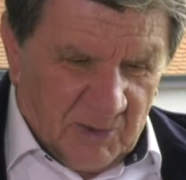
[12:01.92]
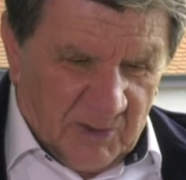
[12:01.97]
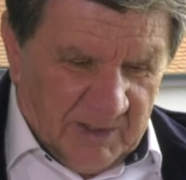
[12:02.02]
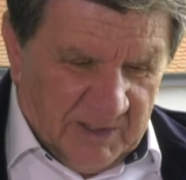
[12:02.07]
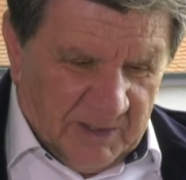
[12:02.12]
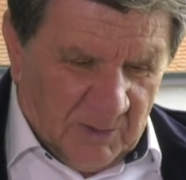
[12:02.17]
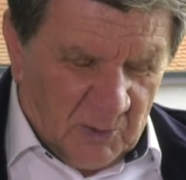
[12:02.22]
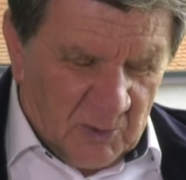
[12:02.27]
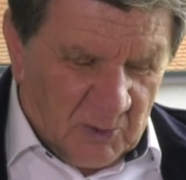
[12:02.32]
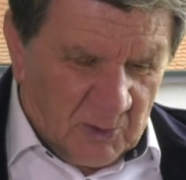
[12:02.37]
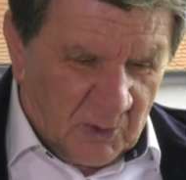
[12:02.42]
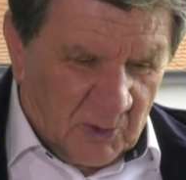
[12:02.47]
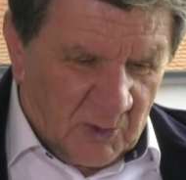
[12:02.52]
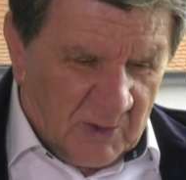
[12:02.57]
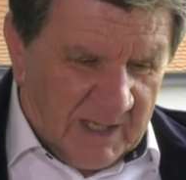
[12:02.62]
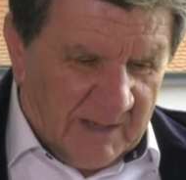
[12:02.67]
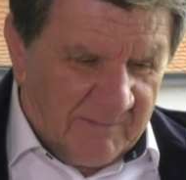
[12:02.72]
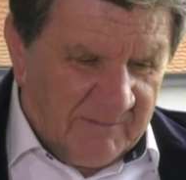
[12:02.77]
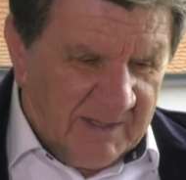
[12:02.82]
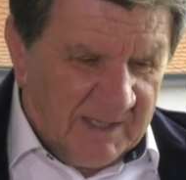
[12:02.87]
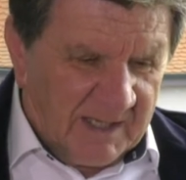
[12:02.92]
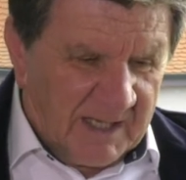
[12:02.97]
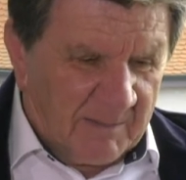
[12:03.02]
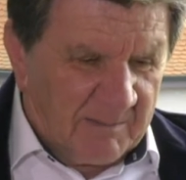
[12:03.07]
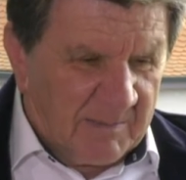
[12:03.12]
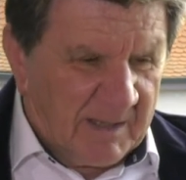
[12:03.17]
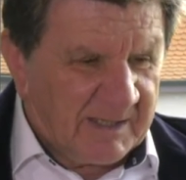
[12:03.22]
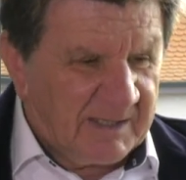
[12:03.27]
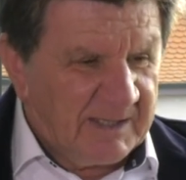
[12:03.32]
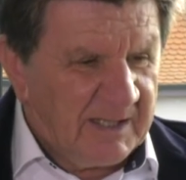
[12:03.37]
je dis toujours que l'avenir
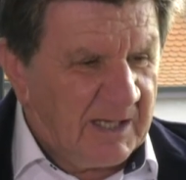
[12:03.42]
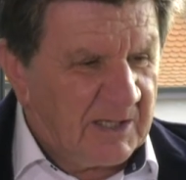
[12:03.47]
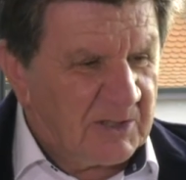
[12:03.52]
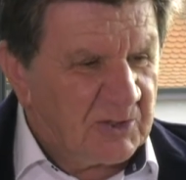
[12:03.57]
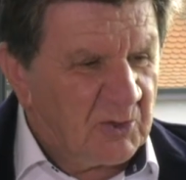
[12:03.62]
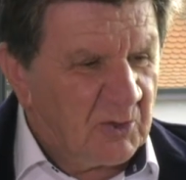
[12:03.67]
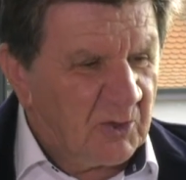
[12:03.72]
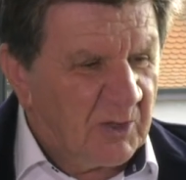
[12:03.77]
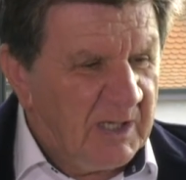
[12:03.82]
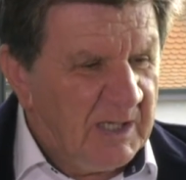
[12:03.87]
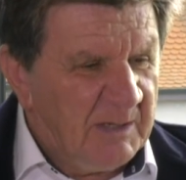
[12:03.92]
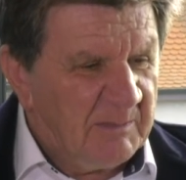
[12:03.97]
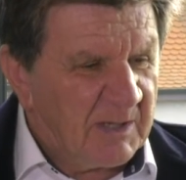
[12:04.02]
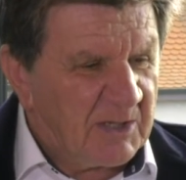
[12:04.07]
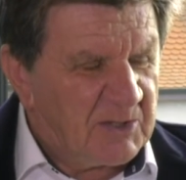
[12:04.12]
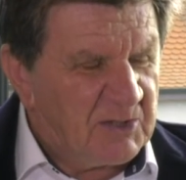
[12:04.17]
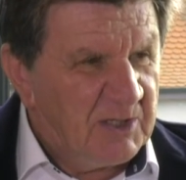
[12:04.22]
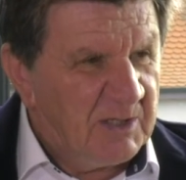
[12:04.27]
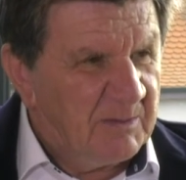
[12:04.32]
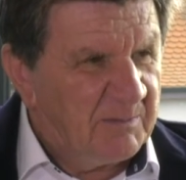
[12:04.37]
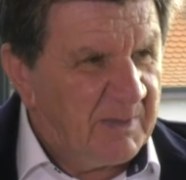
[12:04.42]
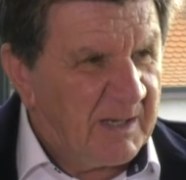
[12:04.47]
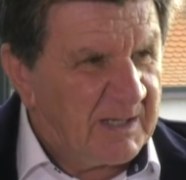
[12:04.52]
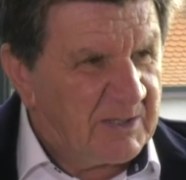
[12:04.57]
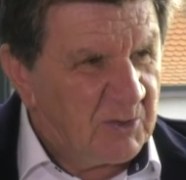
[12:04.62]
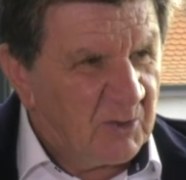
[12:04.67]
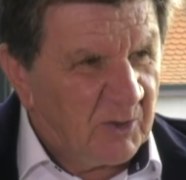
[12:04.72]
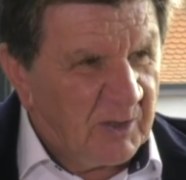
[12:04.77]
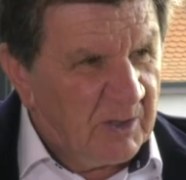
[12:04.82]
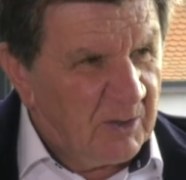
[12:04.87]
appartient à ceux qui l'imaginent, pas à
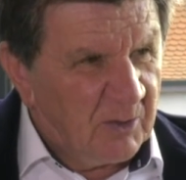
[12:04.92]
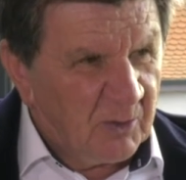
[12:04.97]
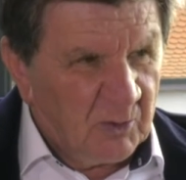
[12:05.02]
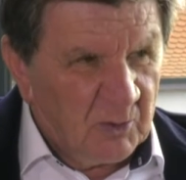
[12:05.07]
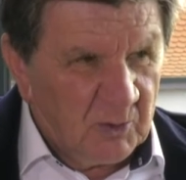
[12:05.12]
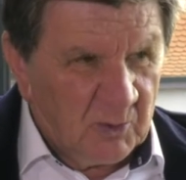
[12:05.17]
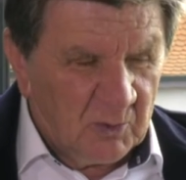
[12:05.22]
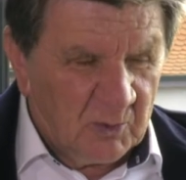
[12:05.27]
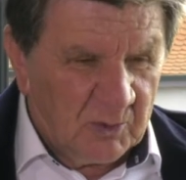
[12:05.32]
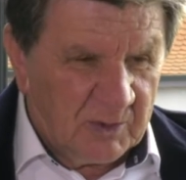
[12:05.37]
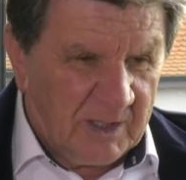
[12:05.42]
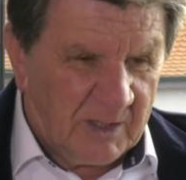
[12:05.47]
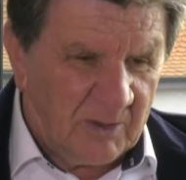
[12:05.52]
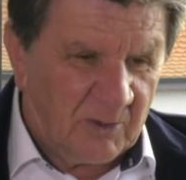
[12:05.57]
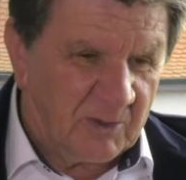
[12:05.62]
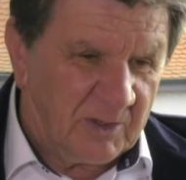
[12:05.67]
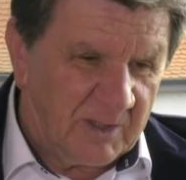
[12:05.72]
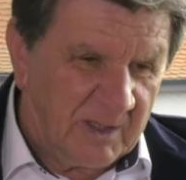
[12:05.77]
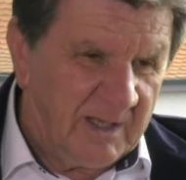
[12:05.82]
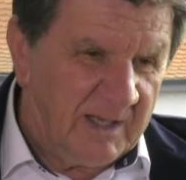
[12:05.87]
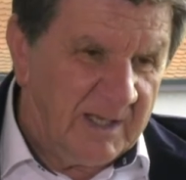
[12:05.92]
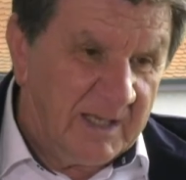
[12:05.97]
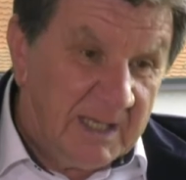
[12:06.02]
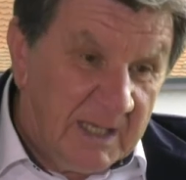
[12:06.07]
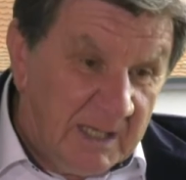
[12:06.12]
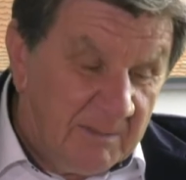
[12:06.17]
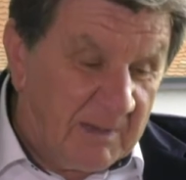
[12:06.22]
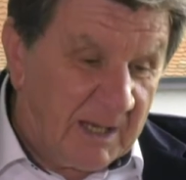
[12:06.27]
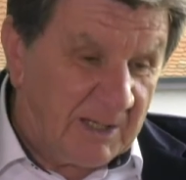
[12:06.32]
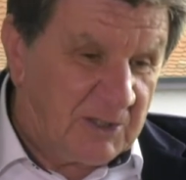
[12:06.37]
ceux qui le redoutent. Alors
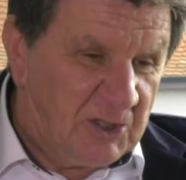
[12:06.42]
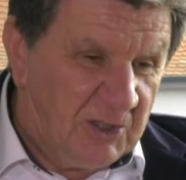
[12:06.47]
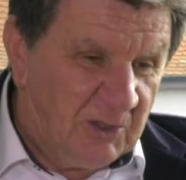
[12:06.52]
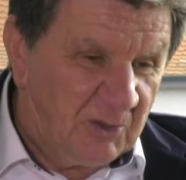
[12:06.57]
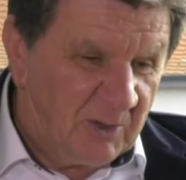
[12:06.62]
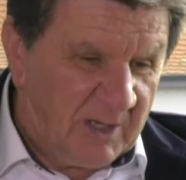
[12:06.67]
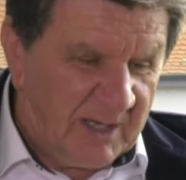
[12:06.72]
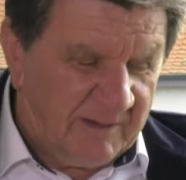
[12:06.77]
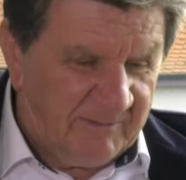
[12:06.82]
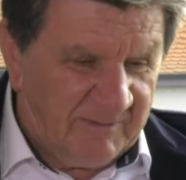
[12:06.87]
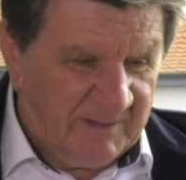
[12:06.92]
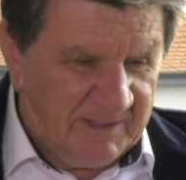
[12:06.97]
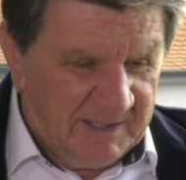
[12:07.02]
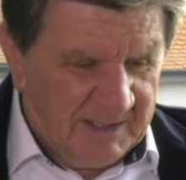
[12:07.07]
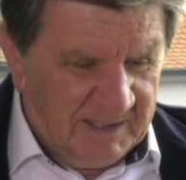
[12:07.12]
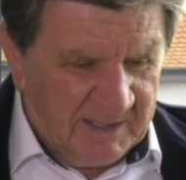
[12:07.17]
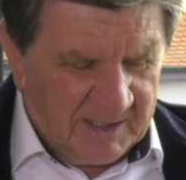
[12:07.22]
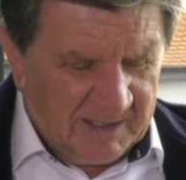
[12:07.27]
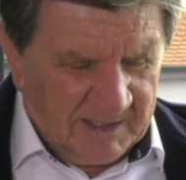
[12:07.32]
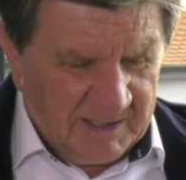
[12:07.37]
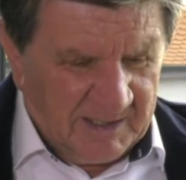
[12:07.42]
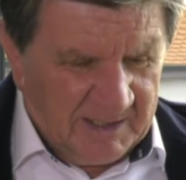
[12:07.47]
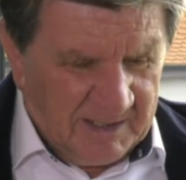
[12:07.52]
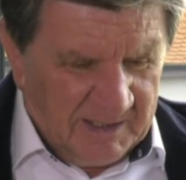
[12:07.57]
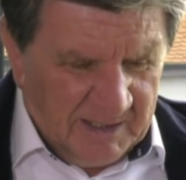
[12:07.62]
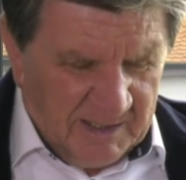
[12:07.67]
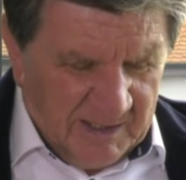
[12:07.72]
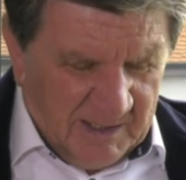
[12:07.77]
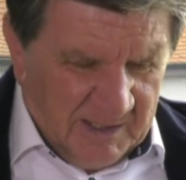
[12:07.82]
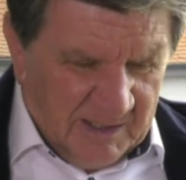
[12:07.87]
imaginons l'avenir
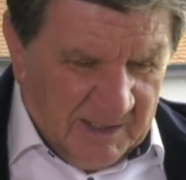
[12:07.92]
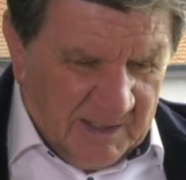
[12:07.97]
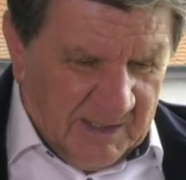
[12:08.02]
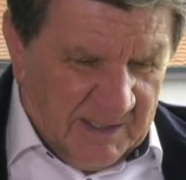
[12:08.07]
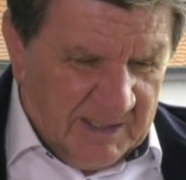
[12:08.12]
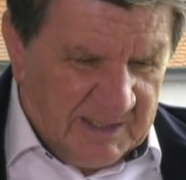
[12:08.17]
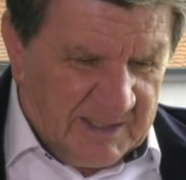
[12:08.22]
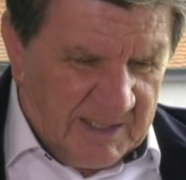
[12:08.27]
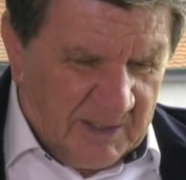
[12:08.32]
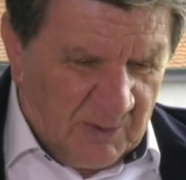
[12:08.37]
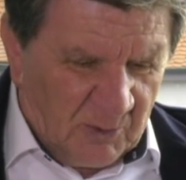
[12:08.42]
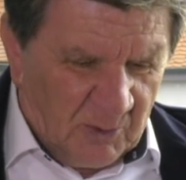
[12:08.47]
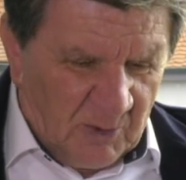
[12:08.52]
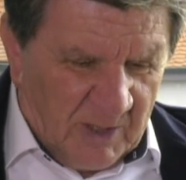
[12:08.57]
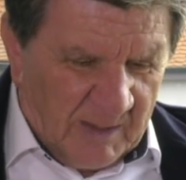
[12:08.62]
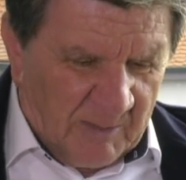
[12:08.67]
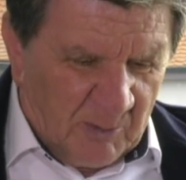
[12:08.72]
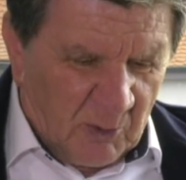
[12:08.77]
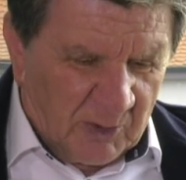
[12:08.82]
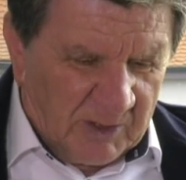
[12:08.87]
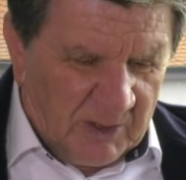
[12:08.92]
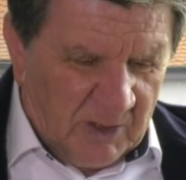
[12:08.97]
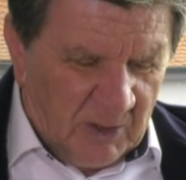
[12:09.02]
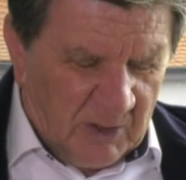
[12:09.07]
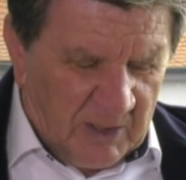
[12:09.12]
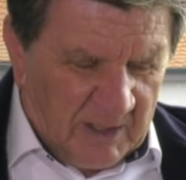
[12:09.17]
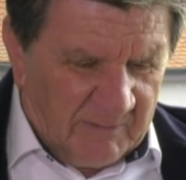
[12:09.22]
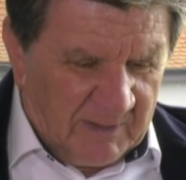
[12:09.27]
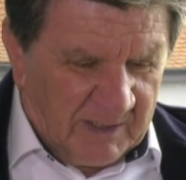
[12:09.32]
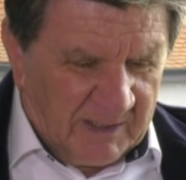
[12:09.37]
et essayons de
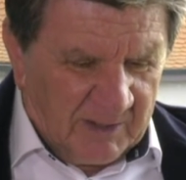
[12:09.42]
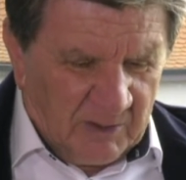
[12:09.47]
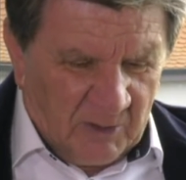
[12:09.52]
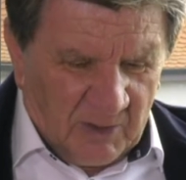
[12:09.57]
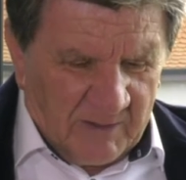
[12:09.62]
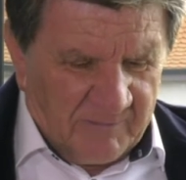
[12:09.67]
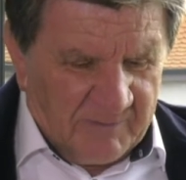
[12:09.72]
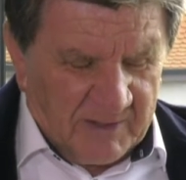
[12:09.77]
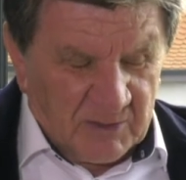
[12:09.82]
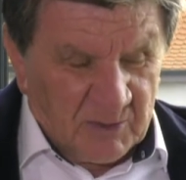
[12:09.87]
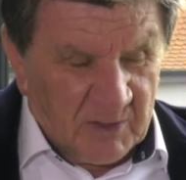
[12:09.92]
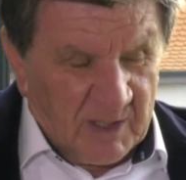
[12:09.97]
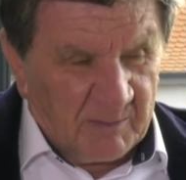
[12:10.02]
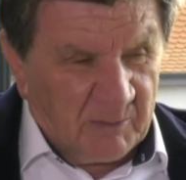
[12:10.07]
l'aborder avec de la façon